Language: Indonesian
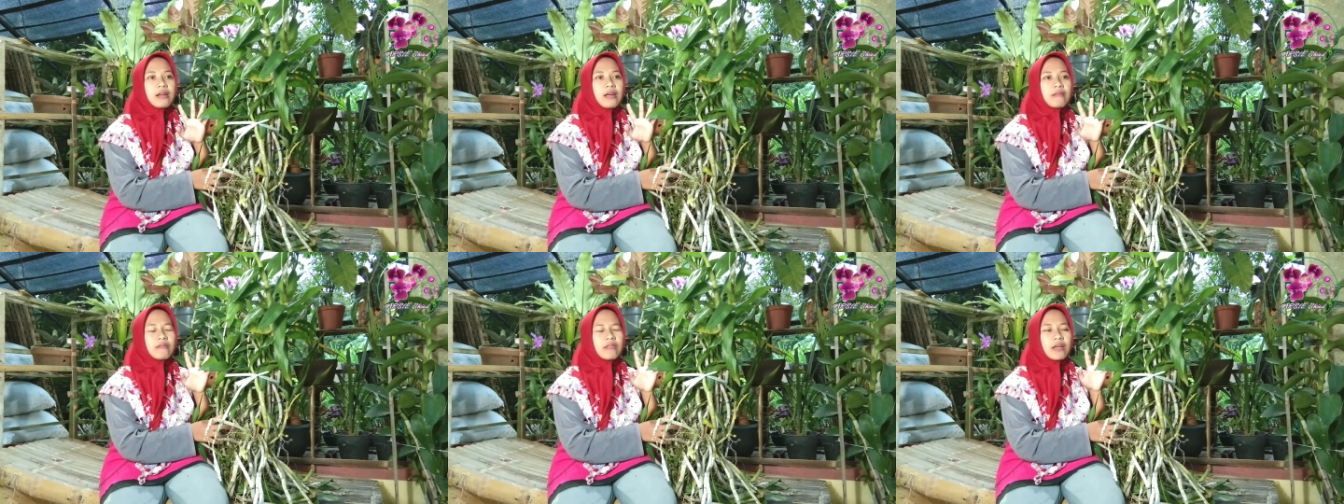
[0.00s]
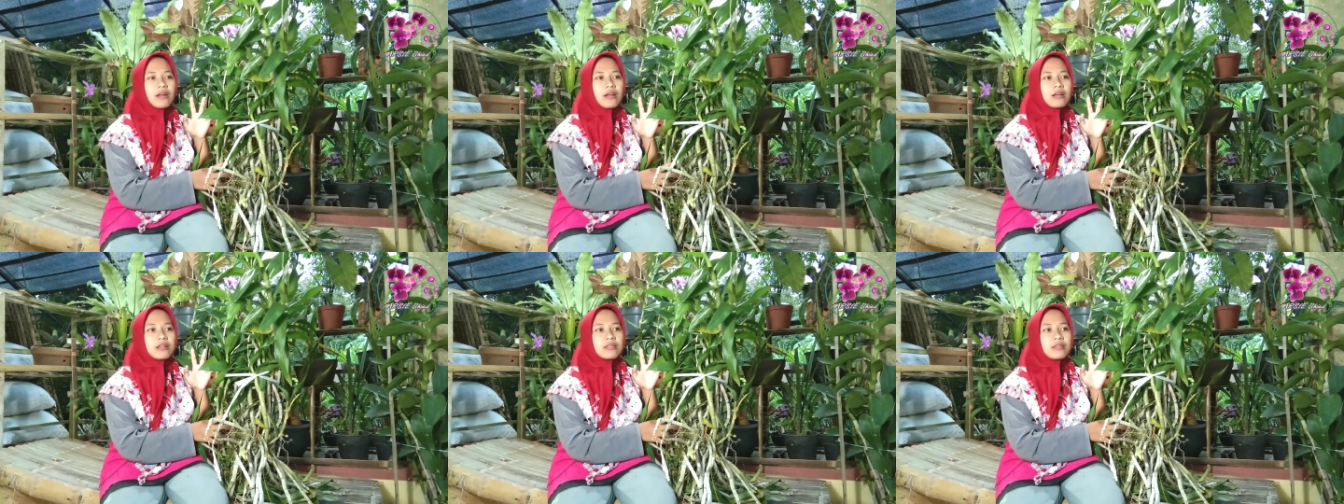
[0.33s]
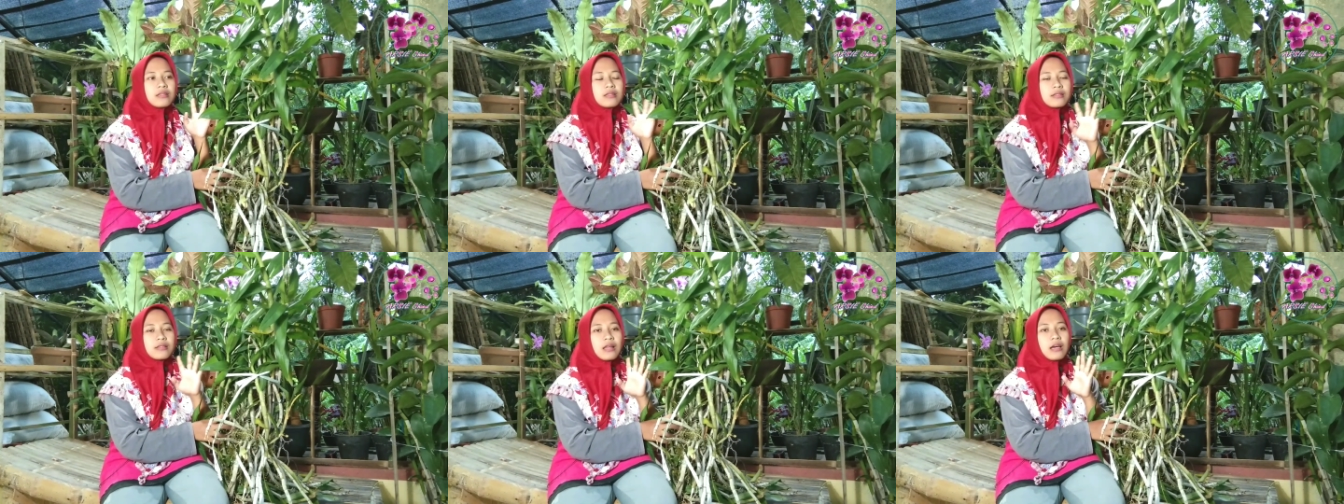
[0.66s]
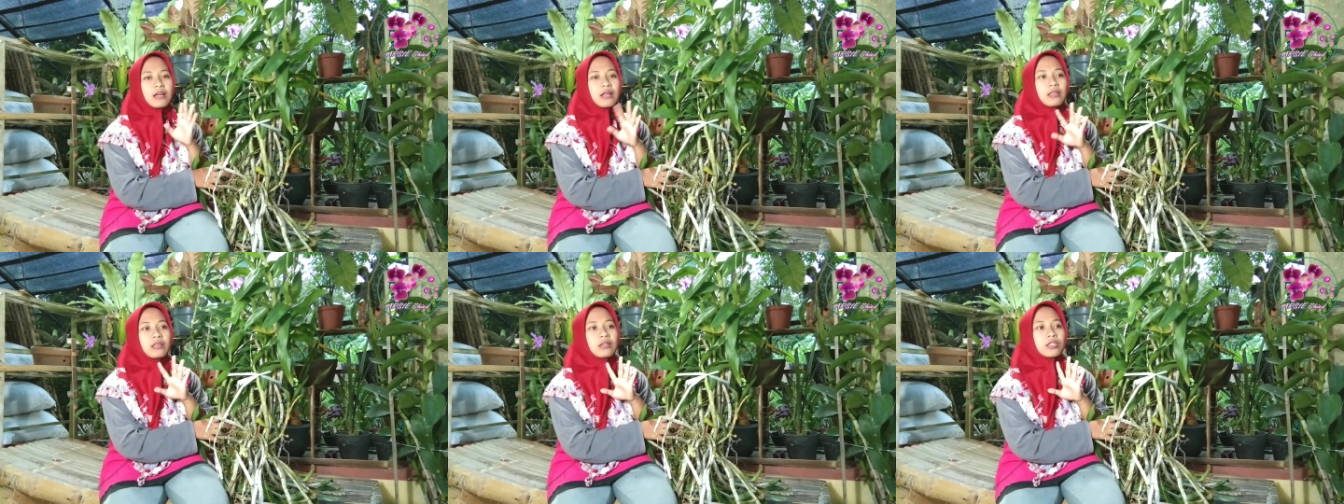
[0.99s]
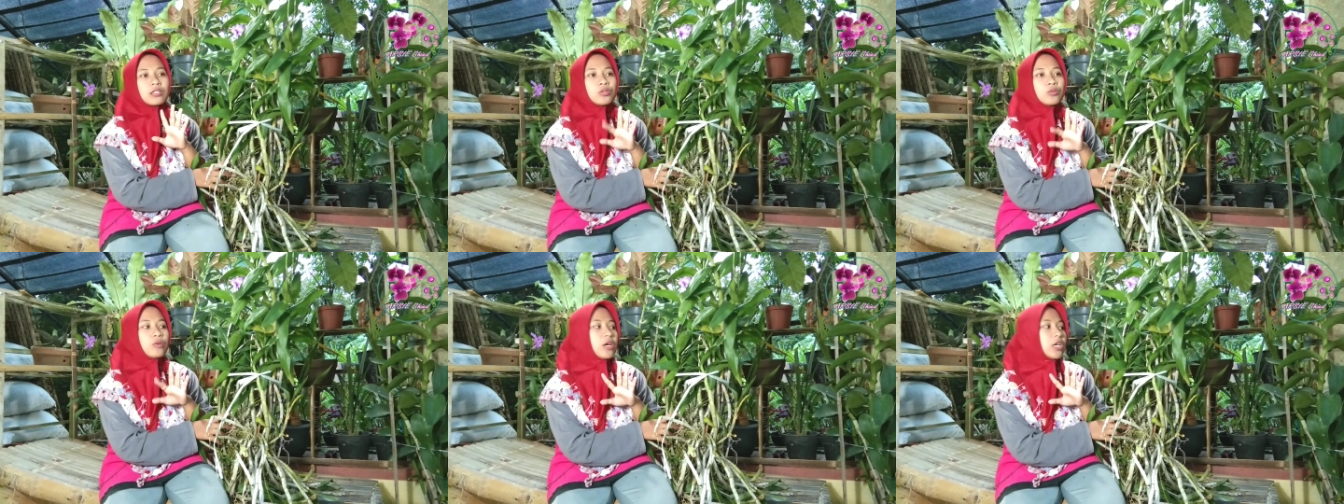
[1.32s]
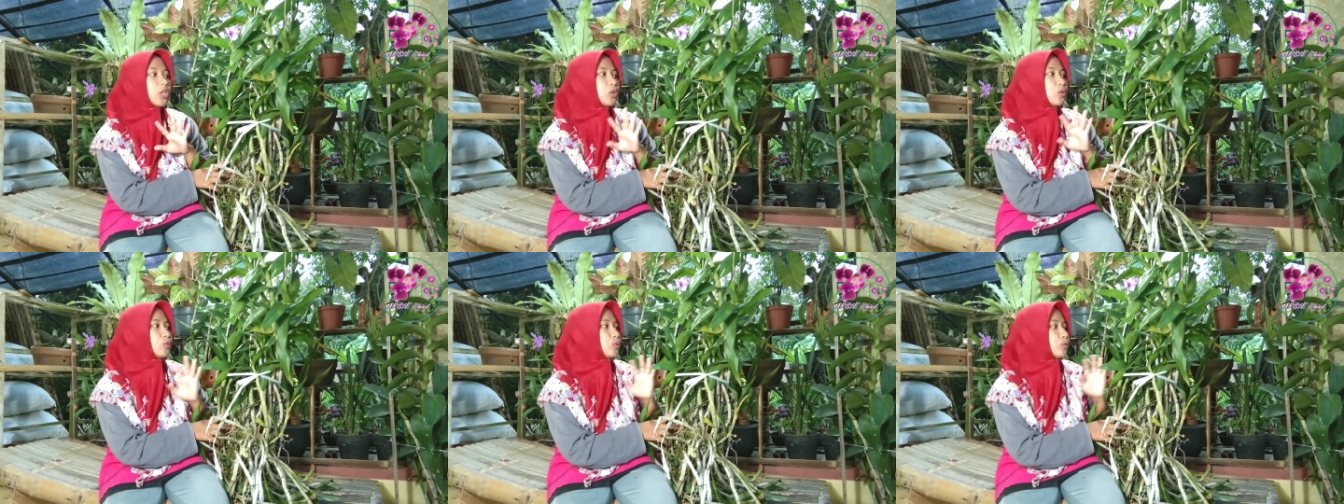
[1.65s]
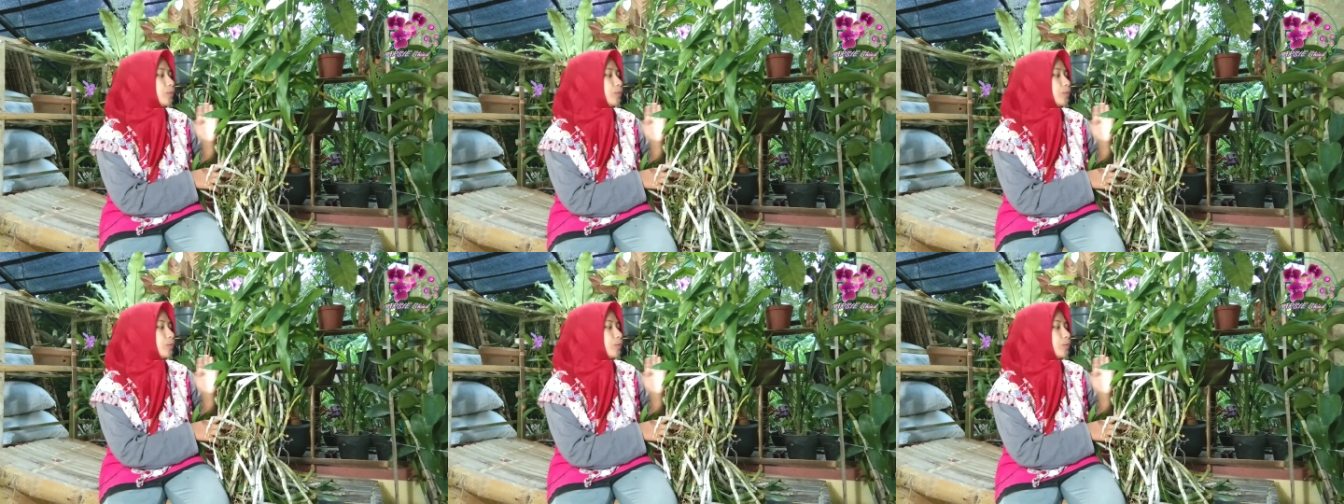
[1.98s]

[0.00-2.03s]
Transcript: antara jenis larat kedua itu.